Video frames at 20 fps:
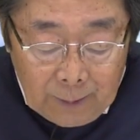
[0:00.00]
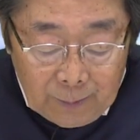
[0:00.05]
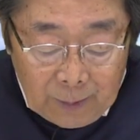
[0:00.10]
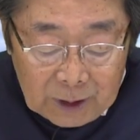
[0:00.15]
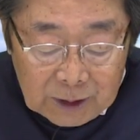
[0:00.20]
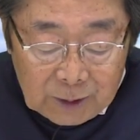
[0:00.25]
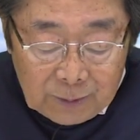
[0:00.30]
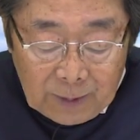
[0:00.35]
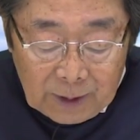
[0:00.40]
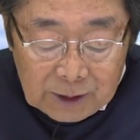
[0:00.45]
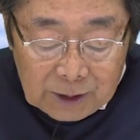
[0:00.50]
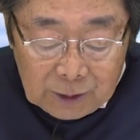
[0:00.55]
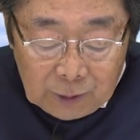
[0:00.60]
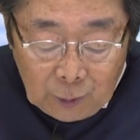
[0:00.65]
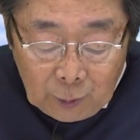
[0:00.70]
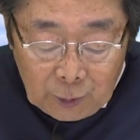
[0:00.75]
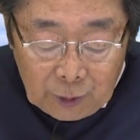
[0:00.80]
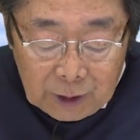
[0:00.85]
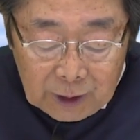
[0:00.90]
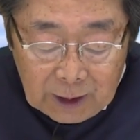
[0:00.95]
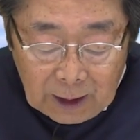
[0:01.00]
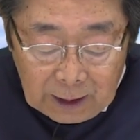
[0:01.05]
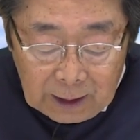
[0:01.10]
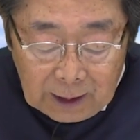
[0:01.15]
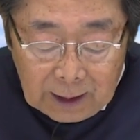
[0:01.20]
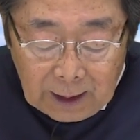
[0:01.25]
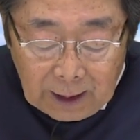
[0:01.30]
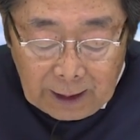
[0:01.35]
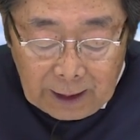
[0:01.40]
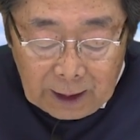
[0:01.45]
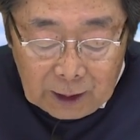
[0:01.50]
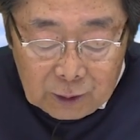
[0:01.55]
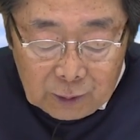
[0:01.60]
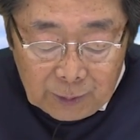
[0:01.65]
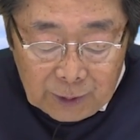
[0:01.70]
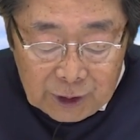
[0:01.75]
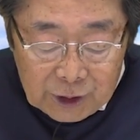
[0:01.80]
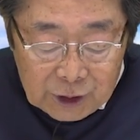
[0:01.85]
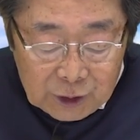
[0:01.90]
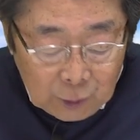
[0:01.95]
ますますの光り輝く
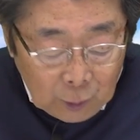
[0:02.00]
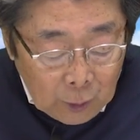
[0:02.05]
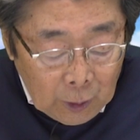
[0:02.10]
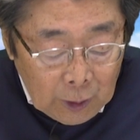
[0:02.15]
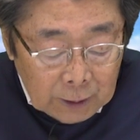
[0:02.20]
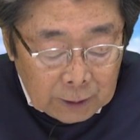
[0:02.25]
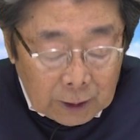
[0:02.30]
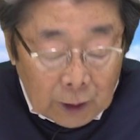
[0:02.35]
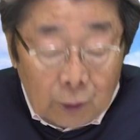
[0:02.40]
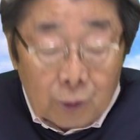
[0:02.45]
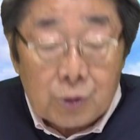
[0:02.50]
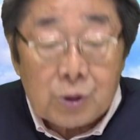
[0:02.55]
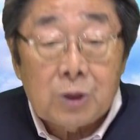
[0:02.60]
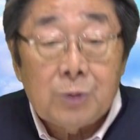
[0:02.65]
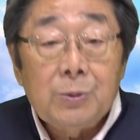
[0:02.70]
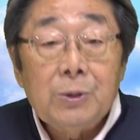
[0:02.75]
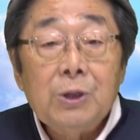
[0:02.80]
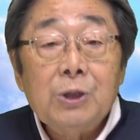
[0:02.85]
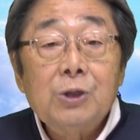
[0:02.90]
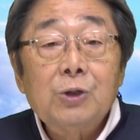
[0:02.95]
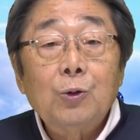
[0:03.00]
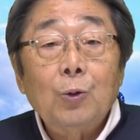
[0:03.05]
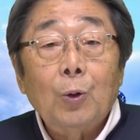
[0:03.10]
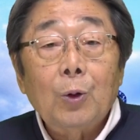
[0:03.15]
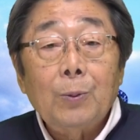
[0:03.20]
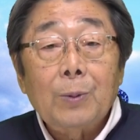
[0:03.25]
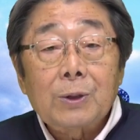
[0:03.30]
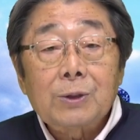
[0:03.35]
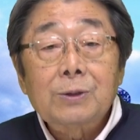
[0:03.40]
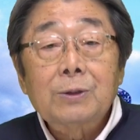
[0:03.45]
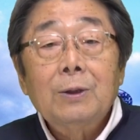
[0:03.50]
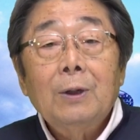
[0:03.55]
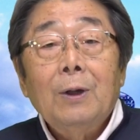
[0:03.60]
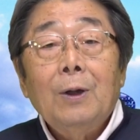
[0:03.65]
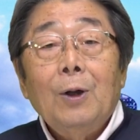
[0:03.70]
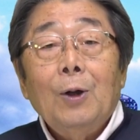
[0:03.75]
道を楽しみにしております。